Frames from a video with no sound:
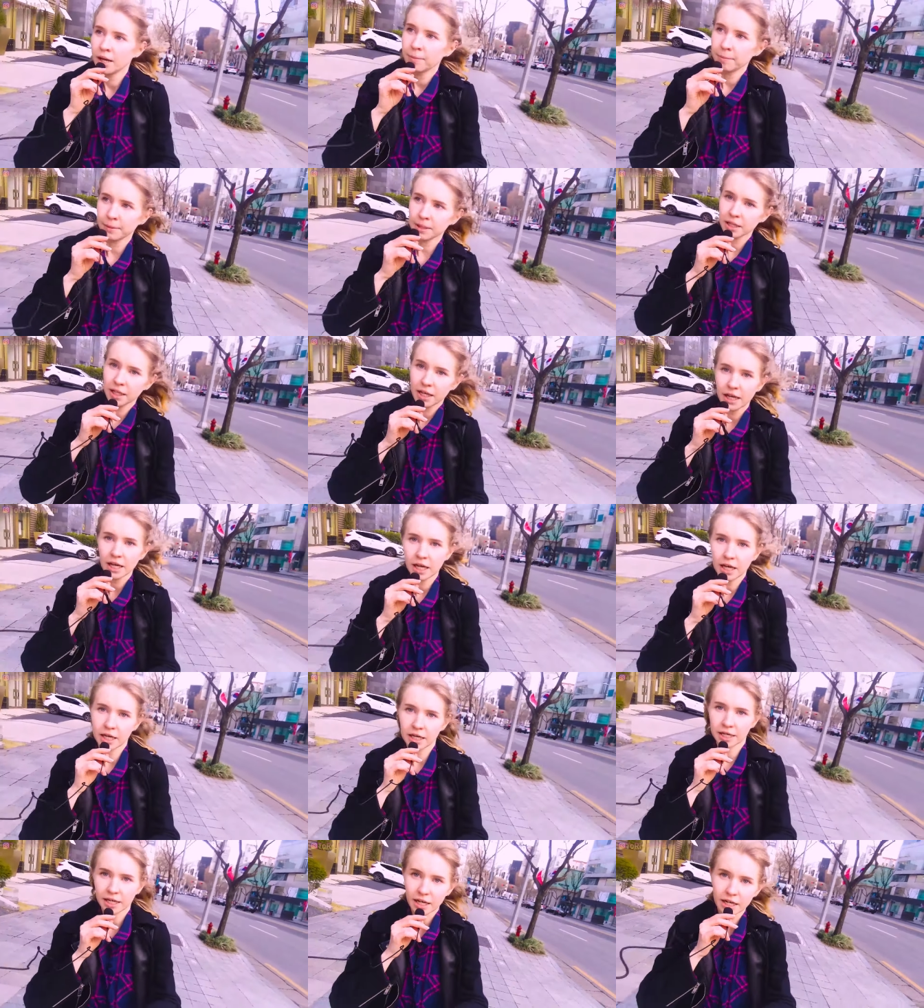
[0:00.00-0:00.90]
милая,
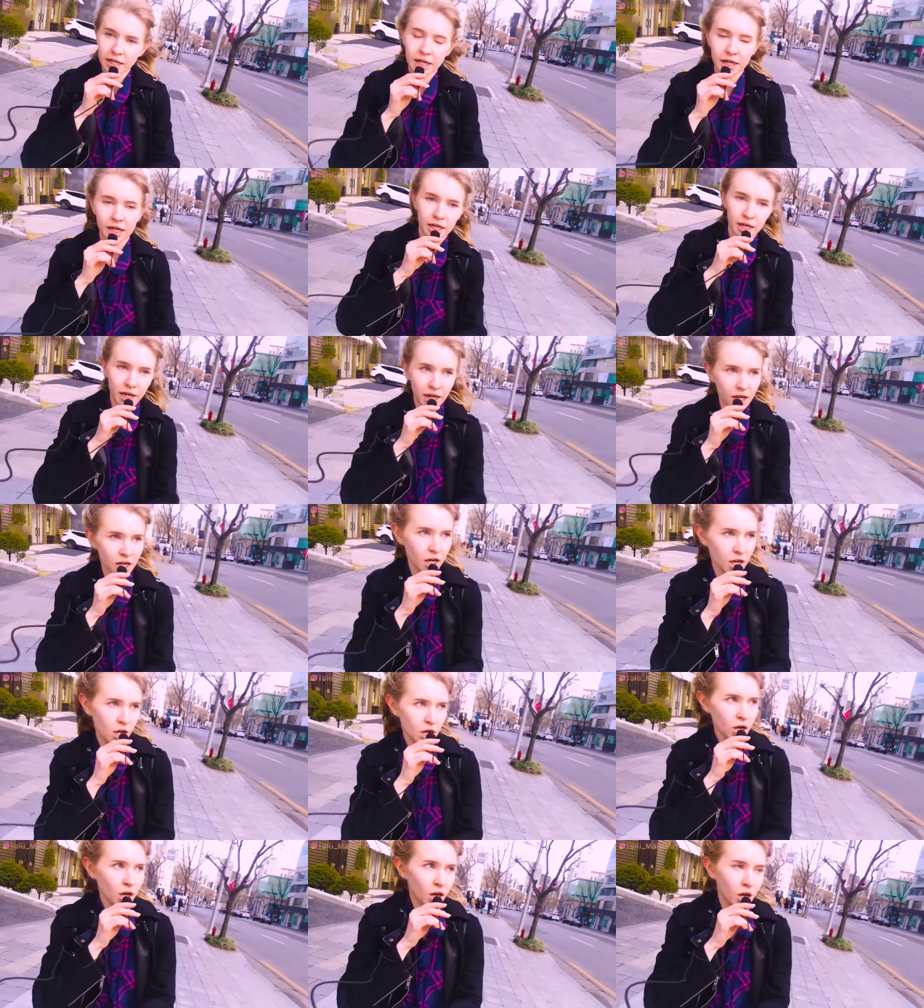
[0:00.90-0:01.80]
яркая
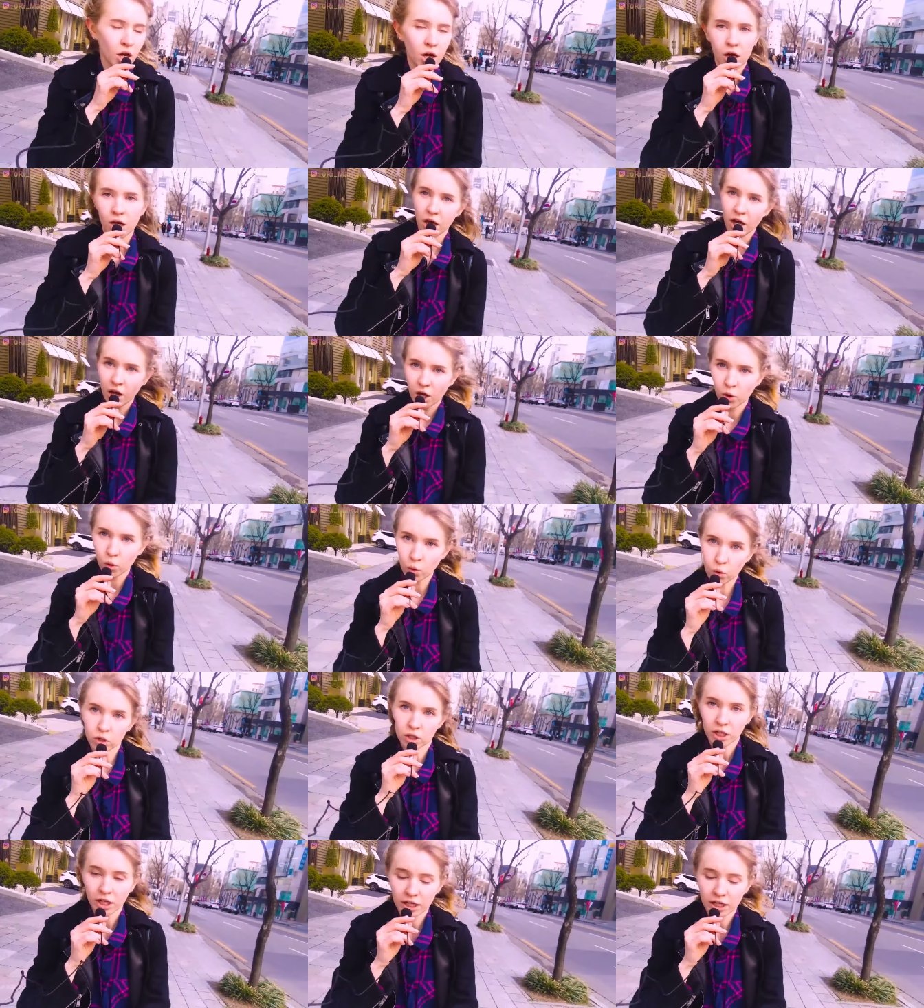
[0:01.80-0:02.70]

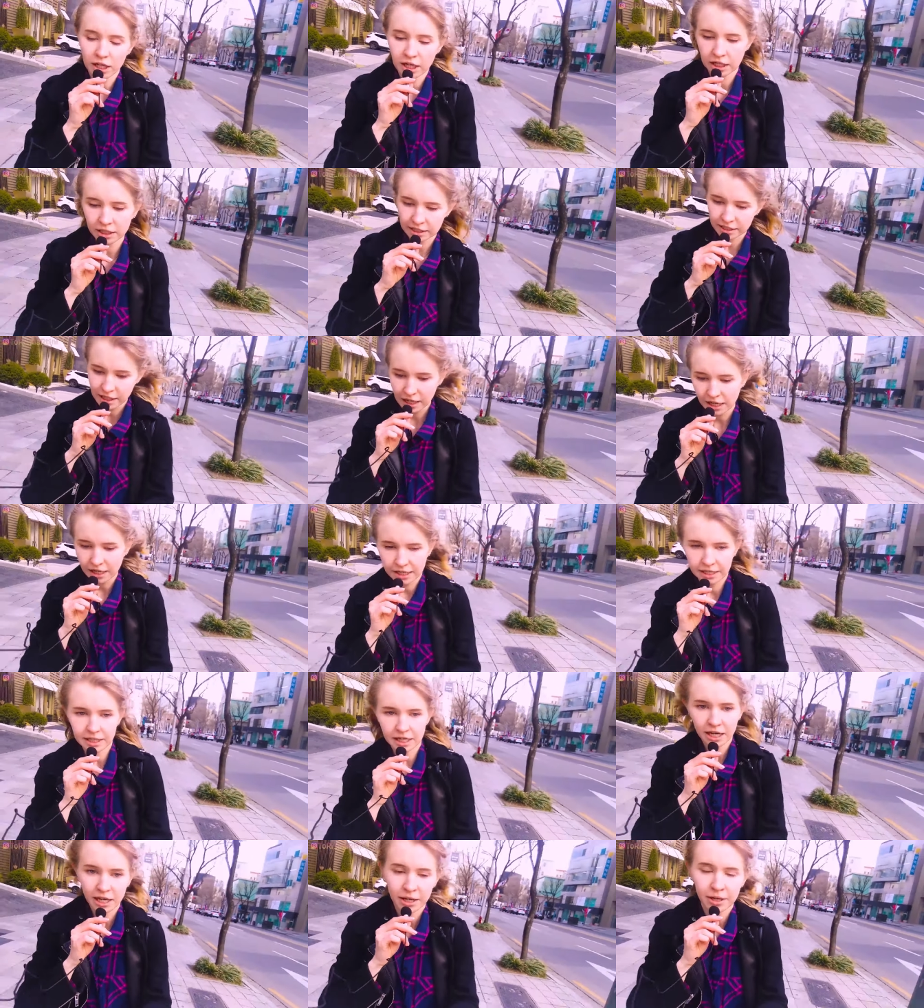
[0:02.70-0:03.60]
куколка стоит.